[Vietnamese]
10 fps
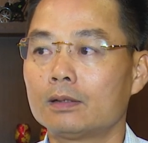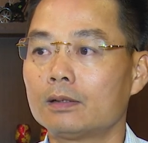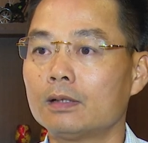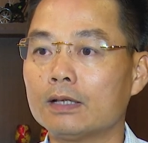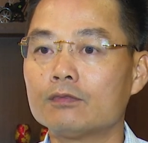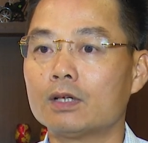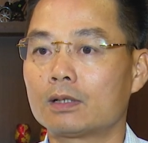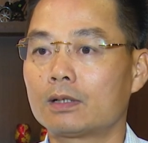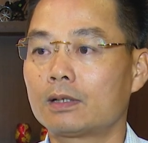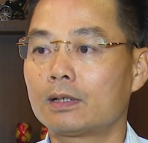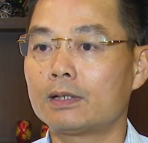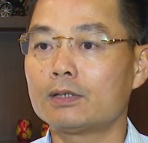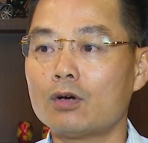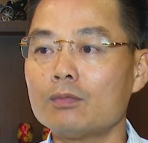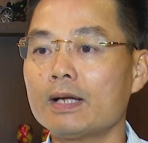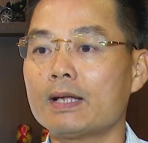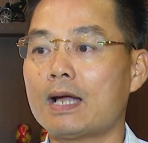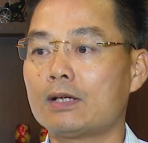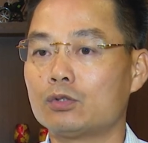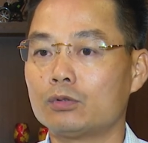cái lĩnh vực, cái nhóm ngành
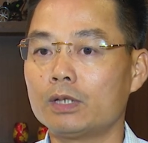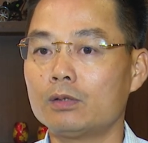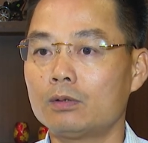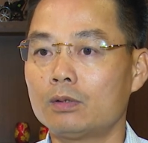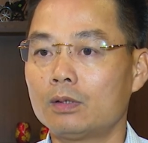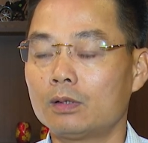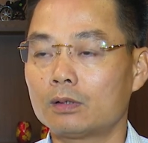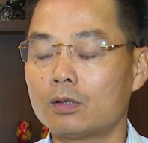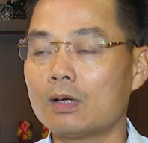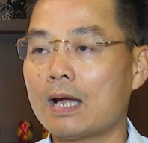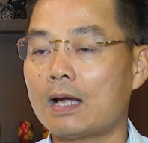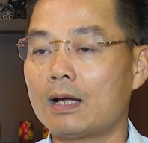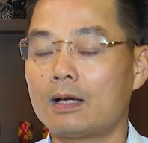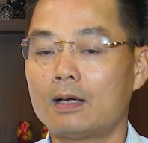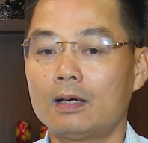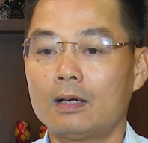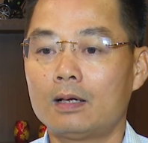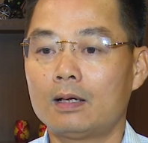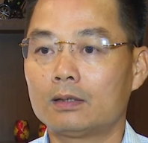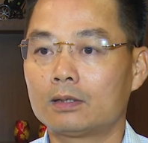hàng chủ yếu đó là
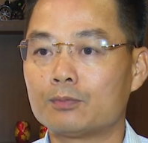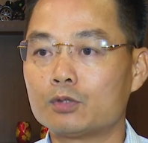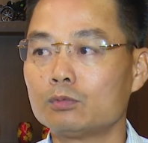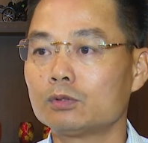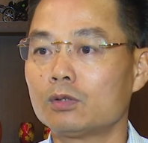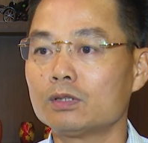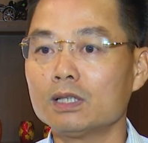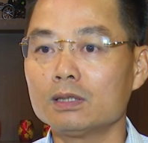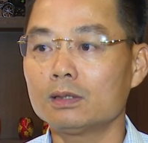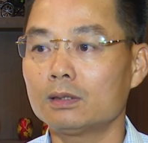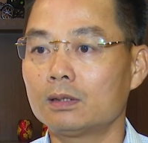tập trung cho những